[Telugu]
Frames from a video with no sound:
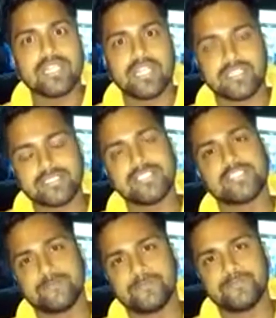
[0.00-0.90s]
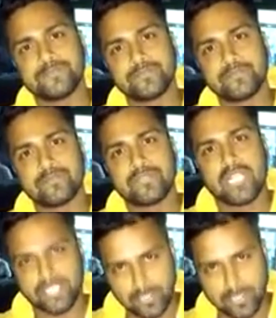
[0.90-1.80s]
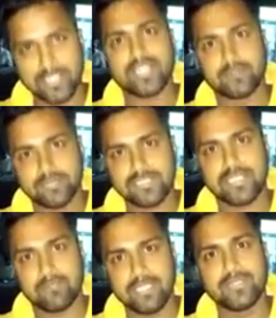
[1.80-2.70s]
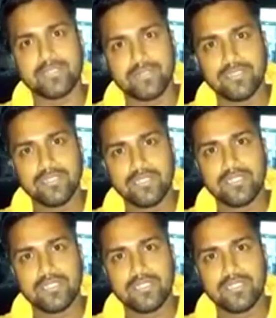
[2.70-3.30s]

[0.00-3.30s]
ఉండదు ఆ సెన్స్ అంత చులకనగా అనిపిస్తున్నారు అమ్మాయిలు